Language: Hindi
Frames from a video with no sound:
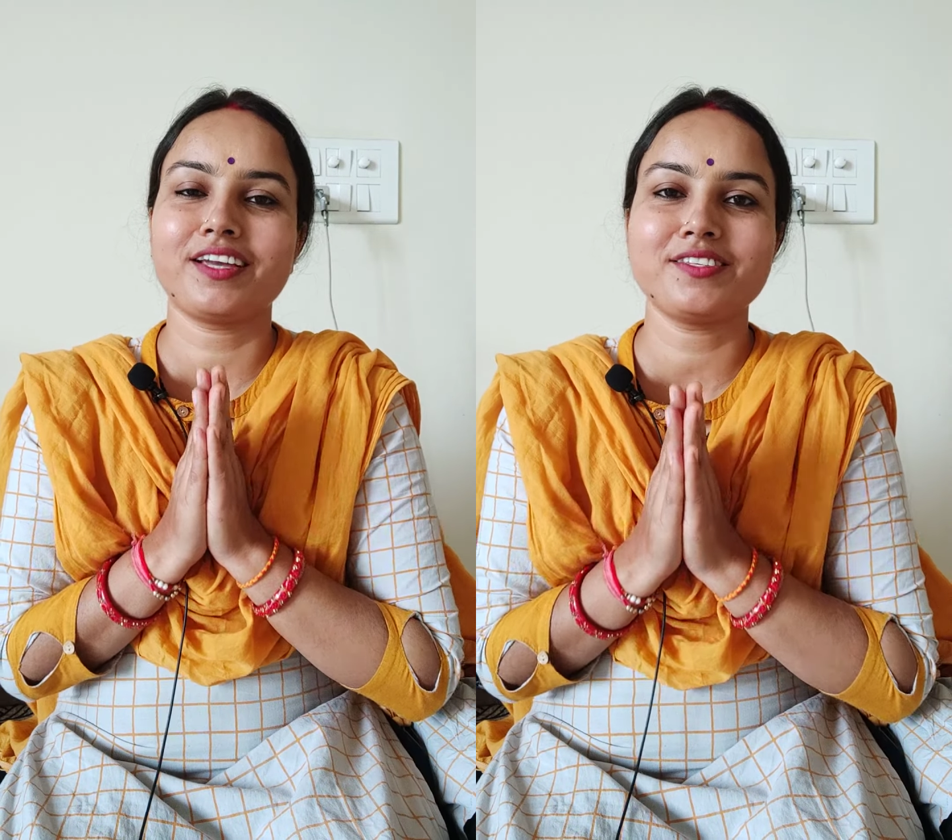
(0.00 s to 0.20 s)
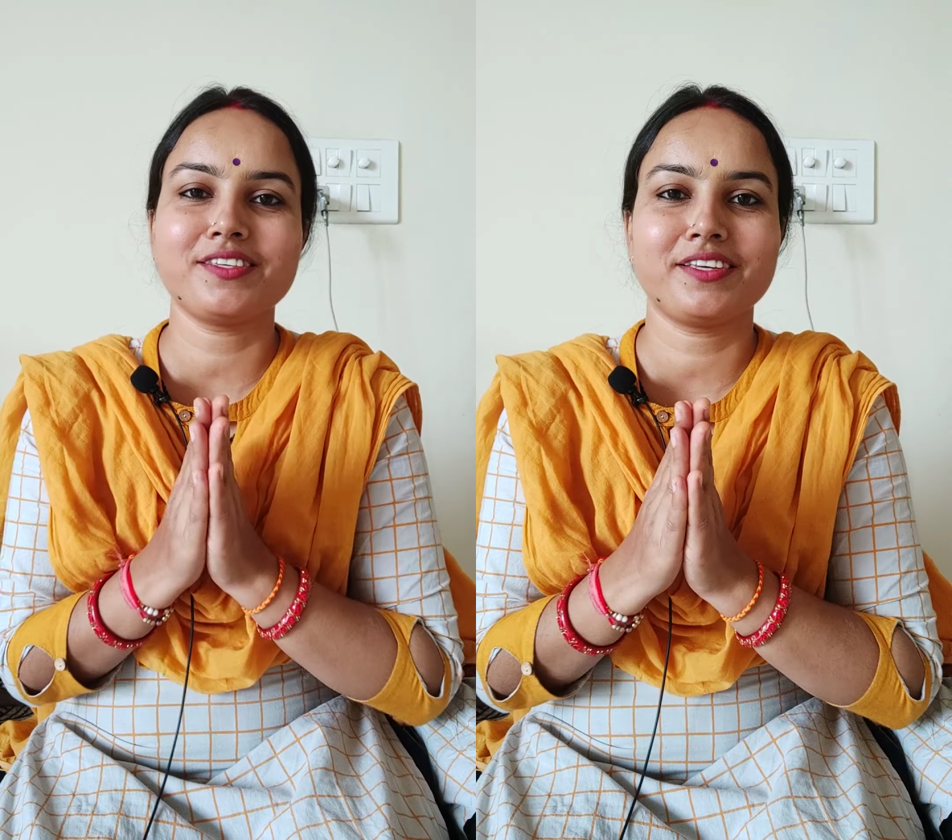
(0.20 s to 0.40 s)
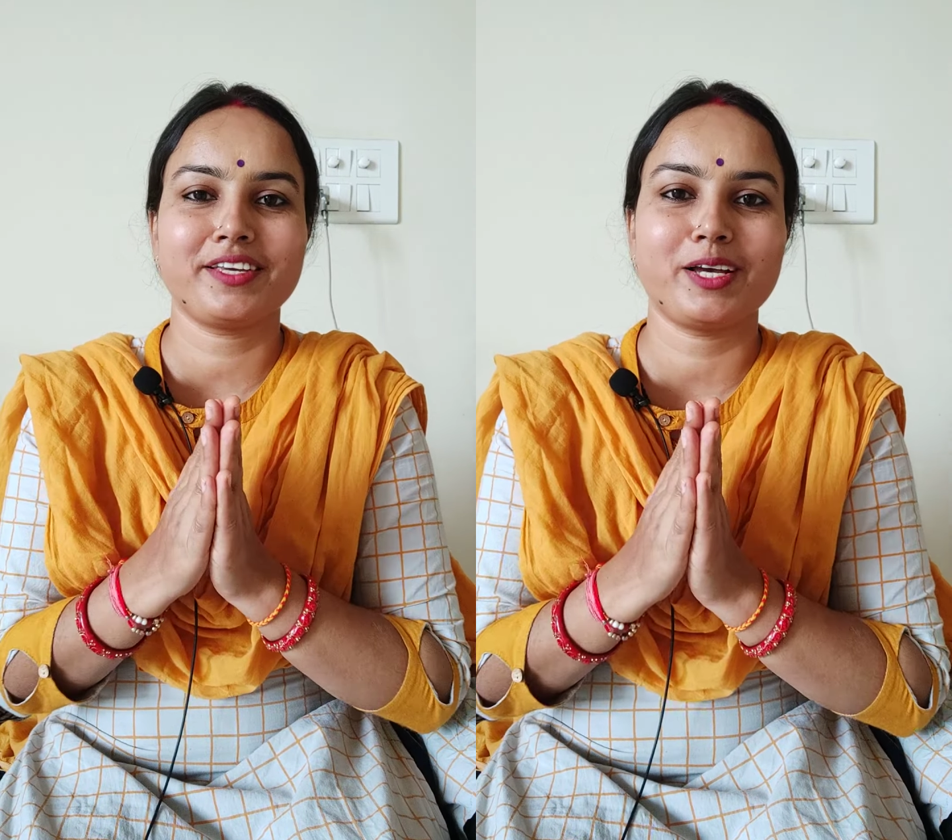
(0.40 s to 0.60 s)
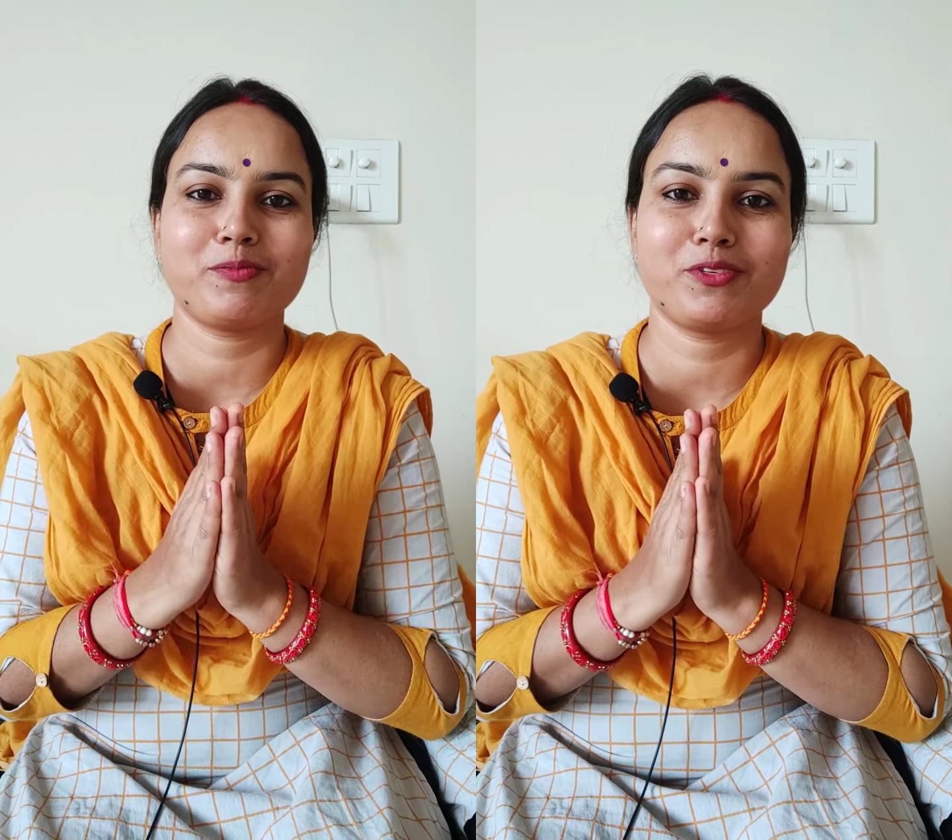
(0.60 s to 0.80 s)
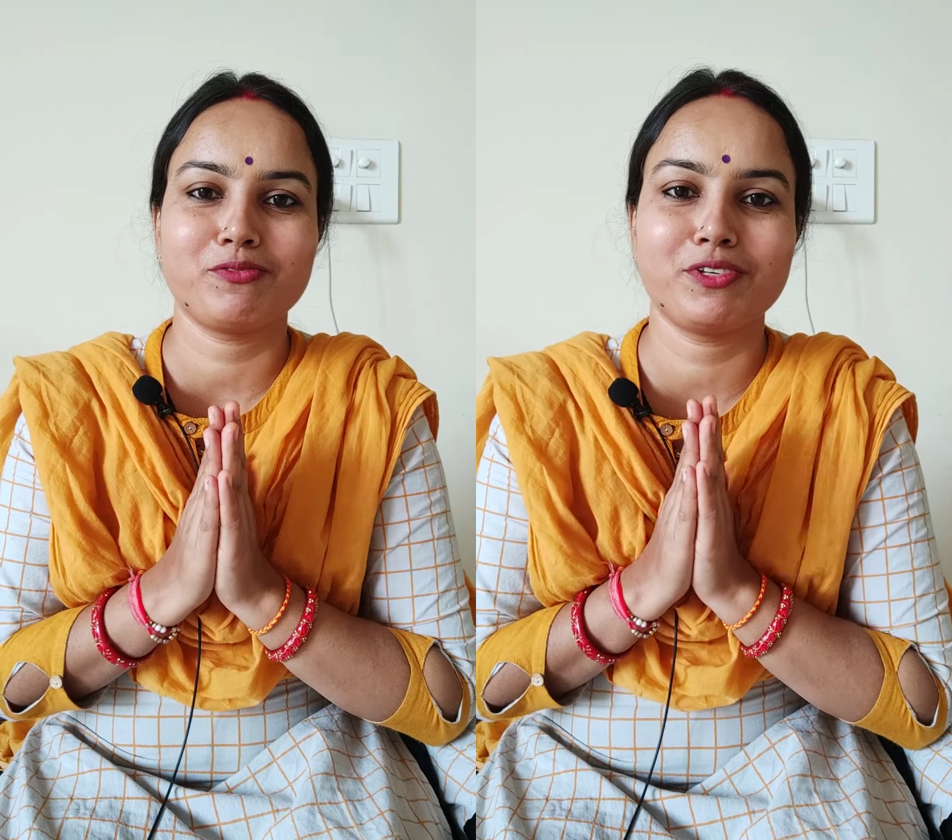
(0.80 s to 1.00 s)
कैसे हैं
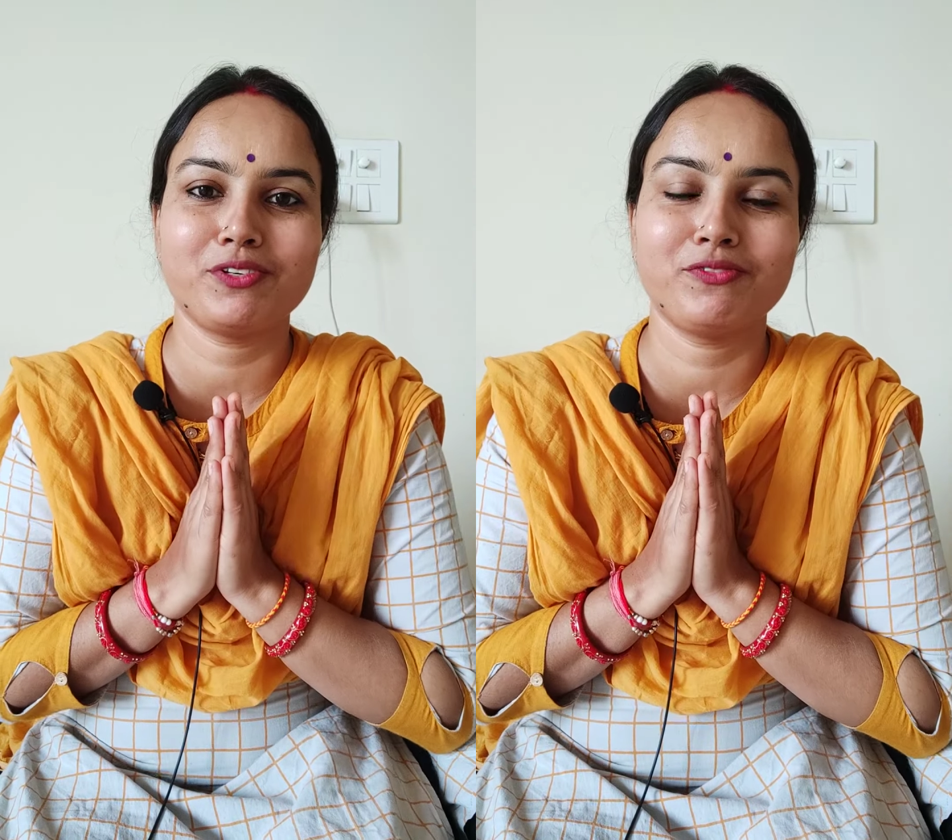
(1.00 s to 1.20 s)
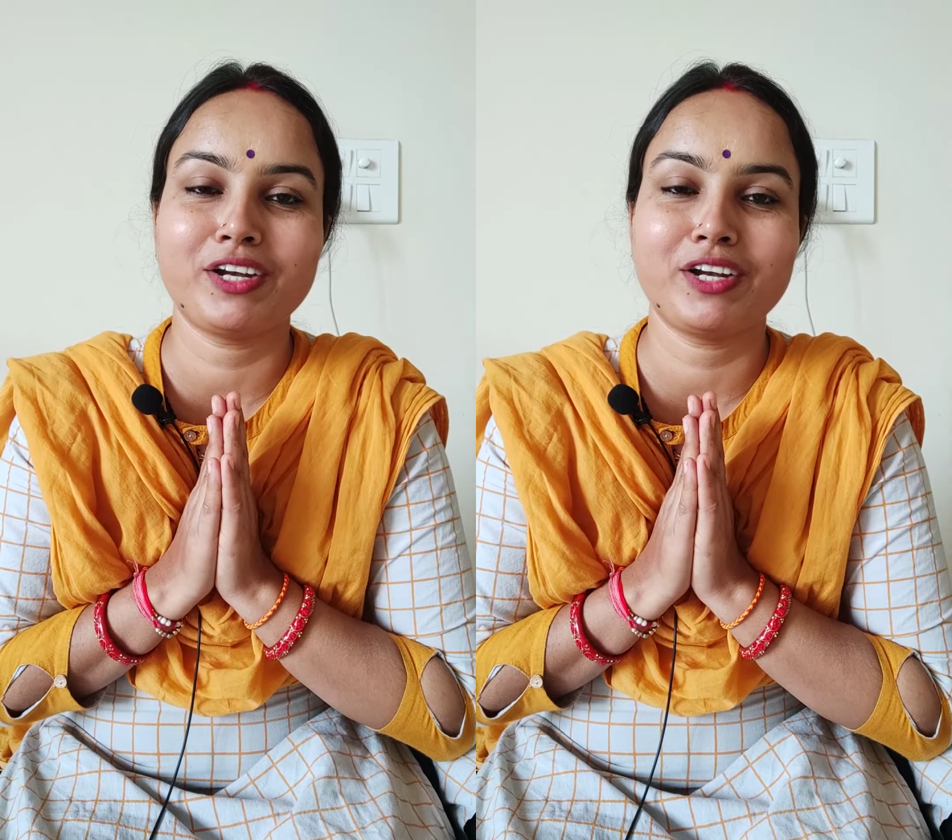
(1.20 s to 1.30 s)
आप सभी